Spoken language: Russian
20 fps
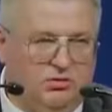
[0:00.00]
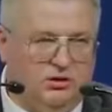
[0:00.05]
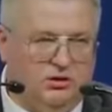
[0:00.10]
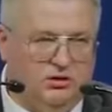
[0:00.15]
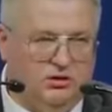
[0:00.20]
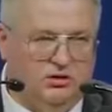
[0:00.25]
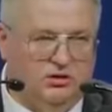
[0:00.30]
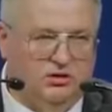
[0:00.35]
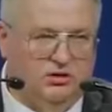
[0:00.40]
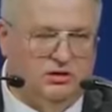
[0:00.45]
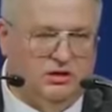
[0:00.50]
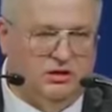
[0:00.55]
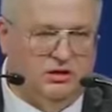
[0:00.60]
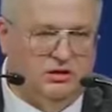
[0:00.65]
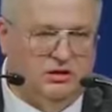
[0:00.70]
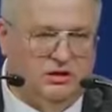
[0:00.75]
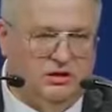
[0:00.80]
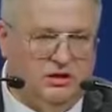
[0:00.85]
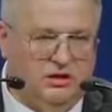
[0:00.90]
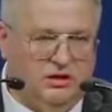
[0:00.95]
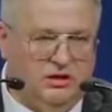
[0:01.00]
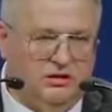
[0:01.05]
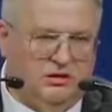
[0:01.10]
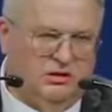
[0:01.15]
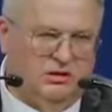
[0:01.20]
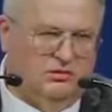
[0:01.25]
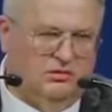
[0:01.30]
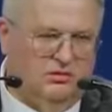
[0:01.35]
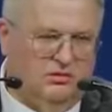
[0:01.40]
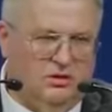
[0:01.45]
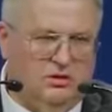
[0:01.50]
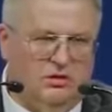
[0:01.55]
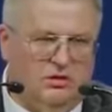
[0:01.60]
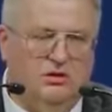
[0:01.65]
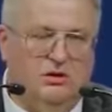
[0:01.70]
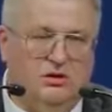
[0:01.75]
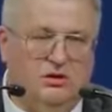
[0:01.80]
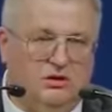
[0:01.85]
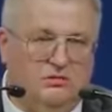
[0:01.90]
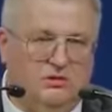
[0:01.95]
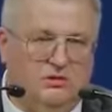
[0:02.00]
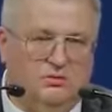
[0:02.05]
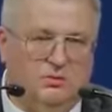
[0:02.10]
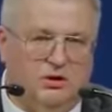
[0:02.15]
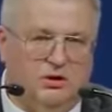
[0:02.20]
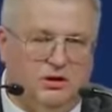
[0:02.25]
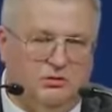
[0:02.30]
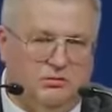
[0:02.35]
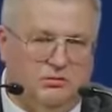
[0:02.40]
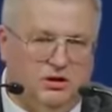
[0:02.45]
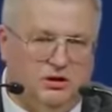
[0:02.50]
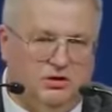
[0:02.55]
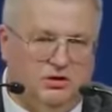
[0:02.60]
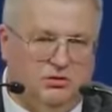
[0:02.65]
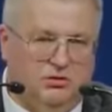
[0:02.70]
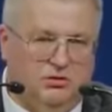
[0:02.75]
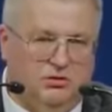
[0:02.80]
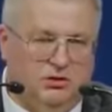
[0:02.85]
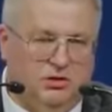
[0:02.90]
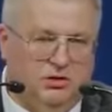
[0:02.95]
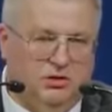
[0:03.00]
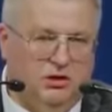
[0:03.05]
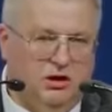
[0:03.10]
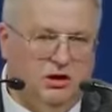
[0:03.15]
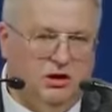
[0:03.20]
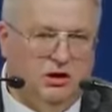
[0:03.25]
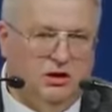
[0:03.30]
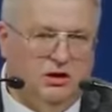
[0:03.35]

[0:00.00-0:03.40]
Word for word: от близости с Россией, это тоже надо воспринимать, что это